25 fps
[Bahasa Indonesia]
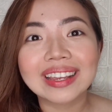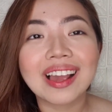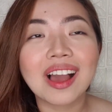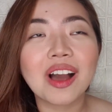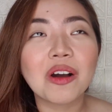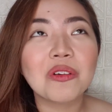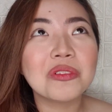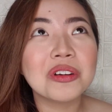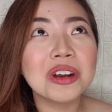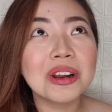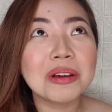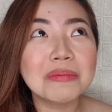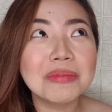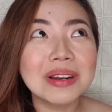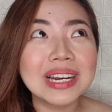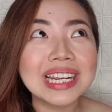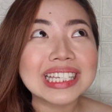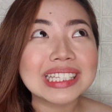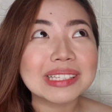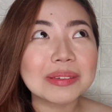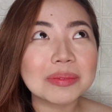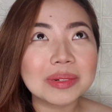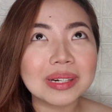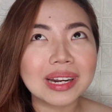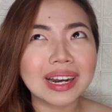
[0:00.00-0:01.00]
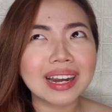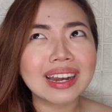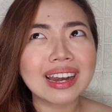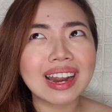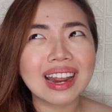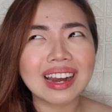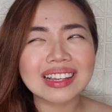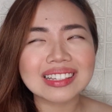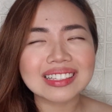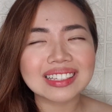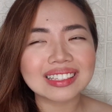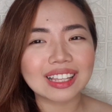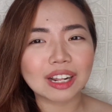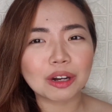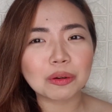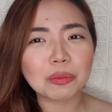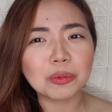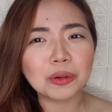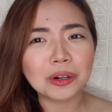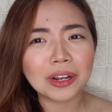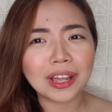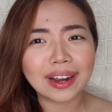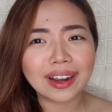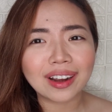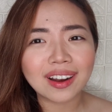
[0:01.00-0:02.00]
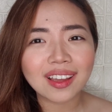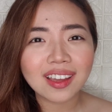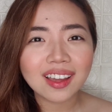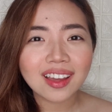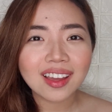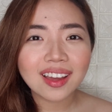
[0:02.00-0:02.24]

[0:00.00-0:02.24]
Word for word: yang aku udah beli sebenarnya dari sekitar bulan